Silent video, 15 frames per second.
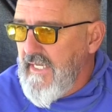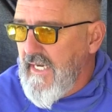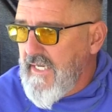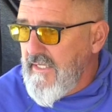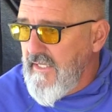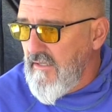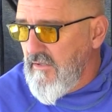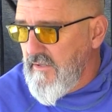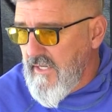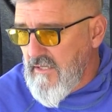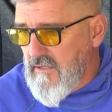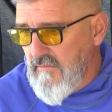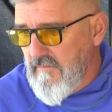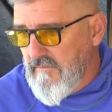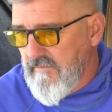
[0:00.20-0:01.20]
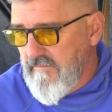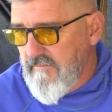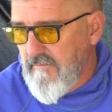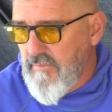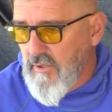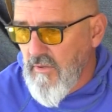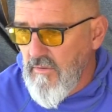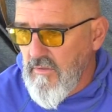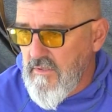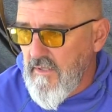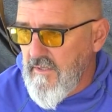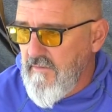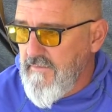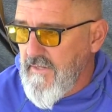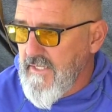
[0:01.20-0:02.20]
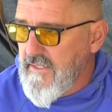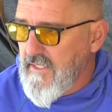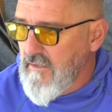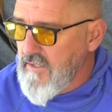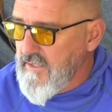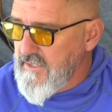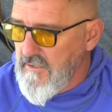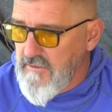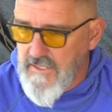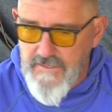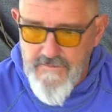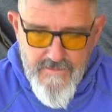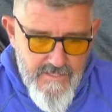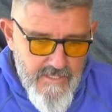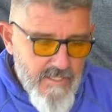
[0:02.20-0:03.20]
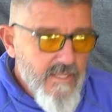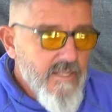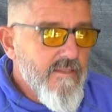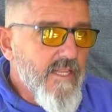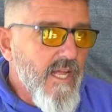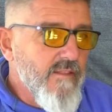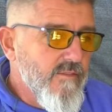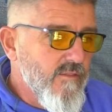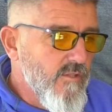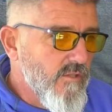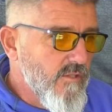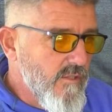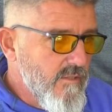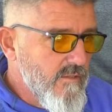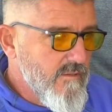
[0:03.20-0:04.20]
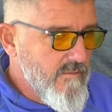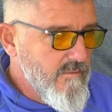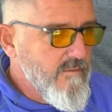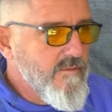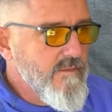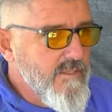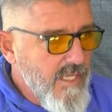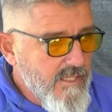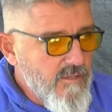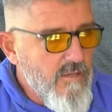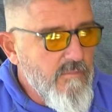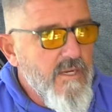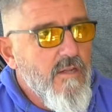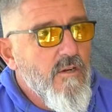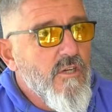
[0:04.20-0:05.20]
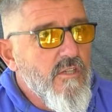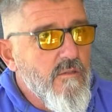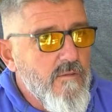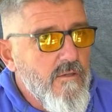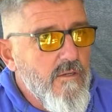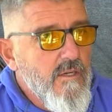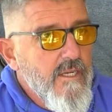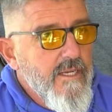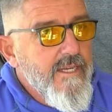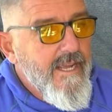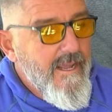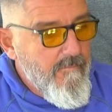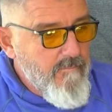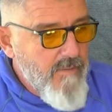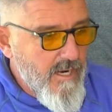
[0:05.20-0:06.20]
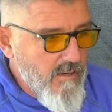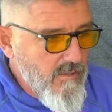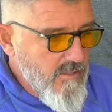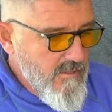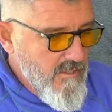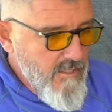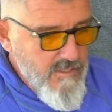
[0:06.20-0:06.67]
Y acá te encontrás con productos diferentes a lo que se ve tanto dentro del mirador como en Merlo.